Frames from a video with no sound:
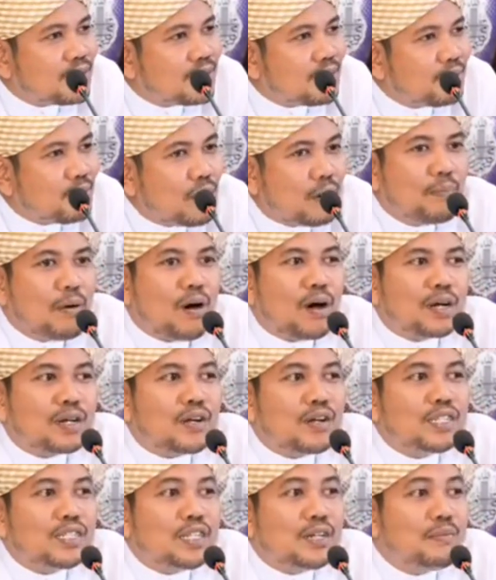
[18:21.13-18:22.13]
พอบอด
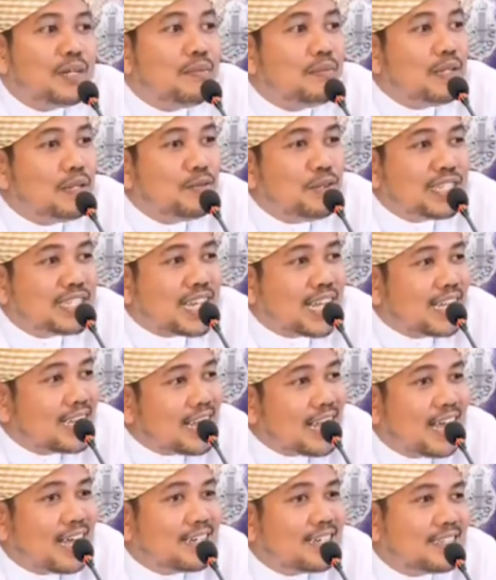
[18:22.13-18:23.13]
ก็จะไม่มีวิสัย
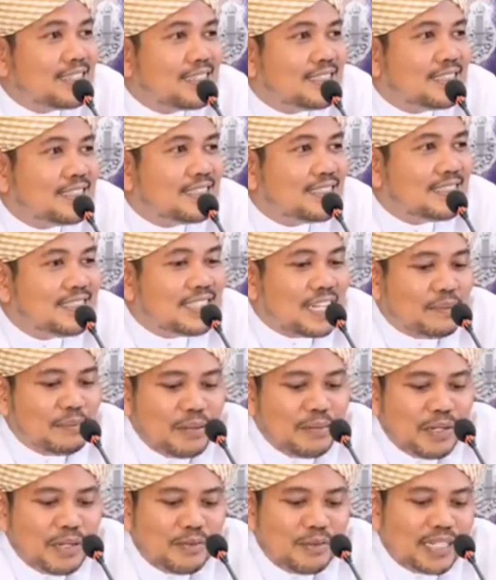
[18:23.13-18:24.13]
ทัศน์จะไม่
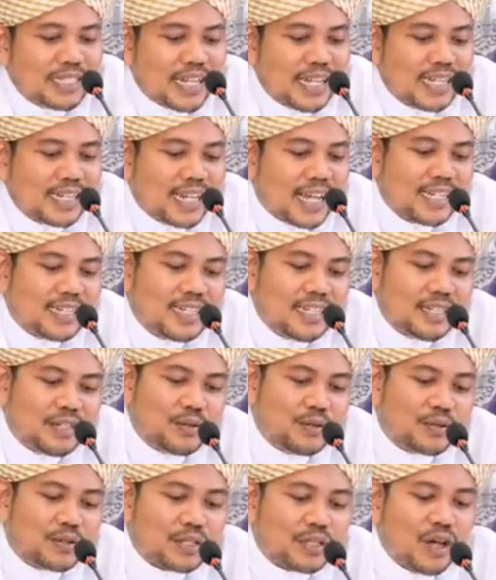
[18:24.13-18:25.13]
มีวิสัยทัศน์ที่
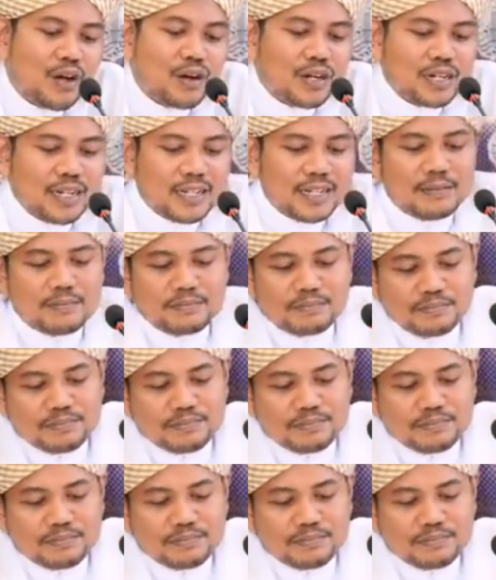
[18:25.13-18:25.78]
ถูกต้องนะครับ